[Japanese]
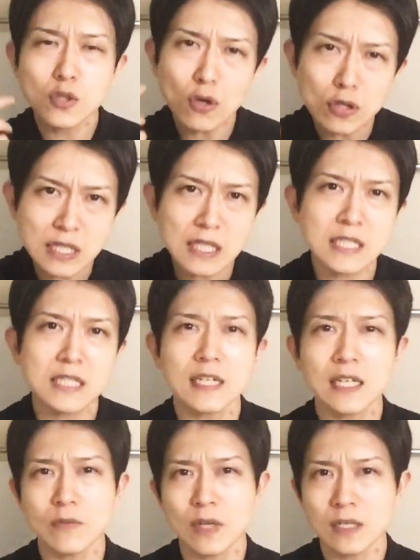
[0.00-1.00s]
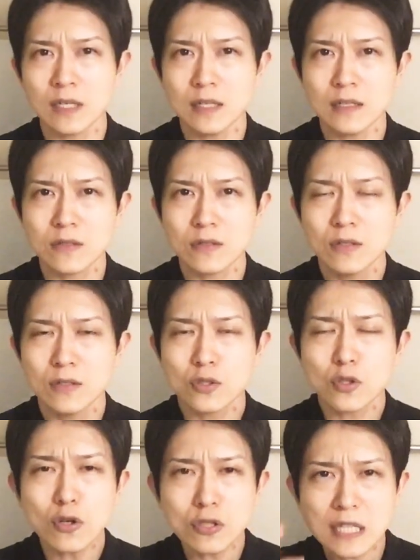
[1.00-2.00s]
挑戦しなければいけないんです。
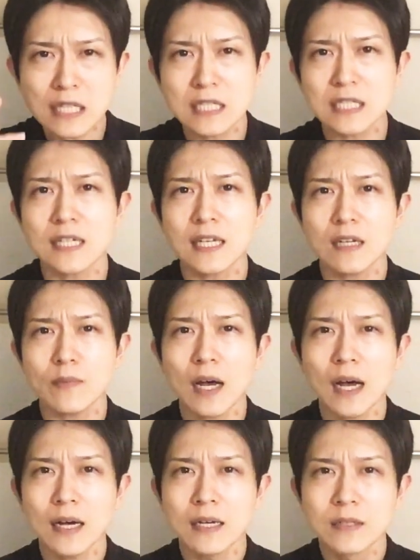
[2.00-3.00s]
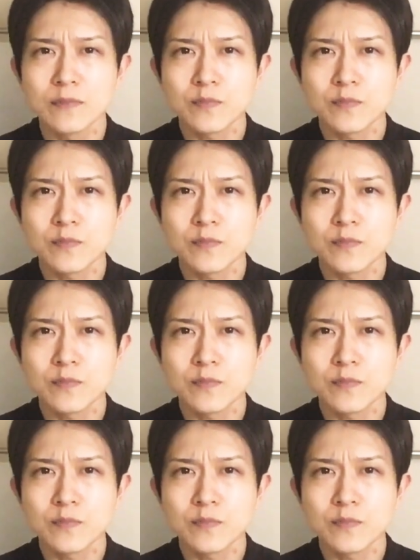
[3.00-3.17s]
挑戦しなければ